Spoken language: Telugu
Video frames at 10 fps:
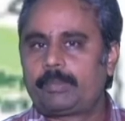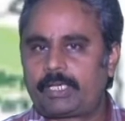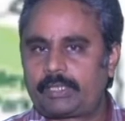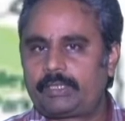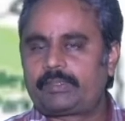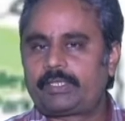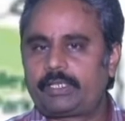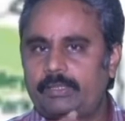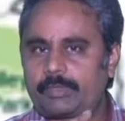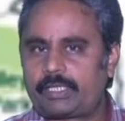
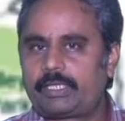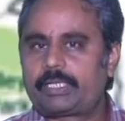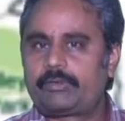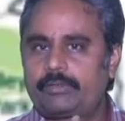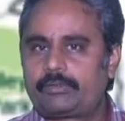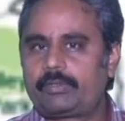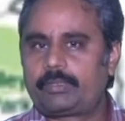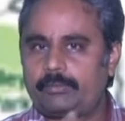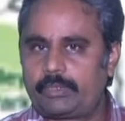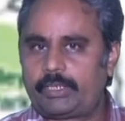భారతదేశానికి ప్రధానిగా ఉన్నటువంటి
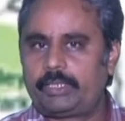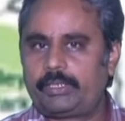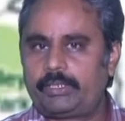మోడీ